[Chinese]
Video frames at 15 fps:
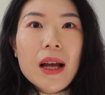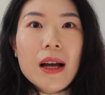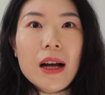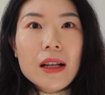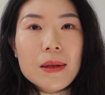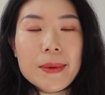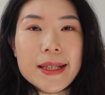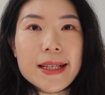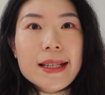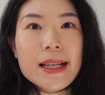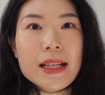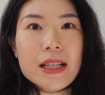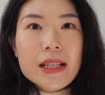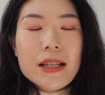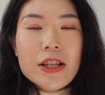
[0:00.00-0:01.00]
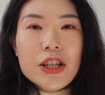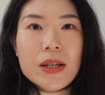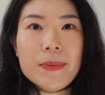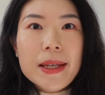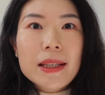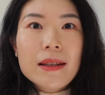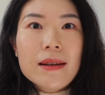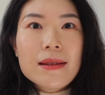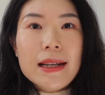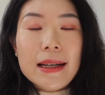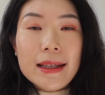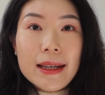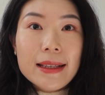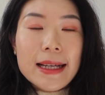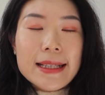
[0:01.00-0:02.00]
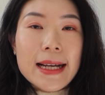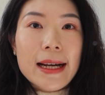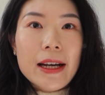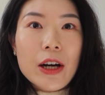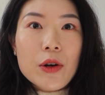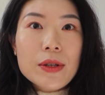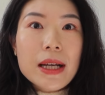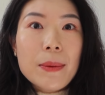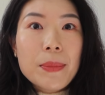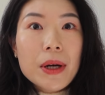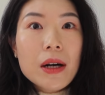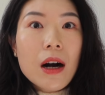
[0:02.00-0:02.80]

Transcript: 好，那么今天这期视频呢，想给大家聊一下 burn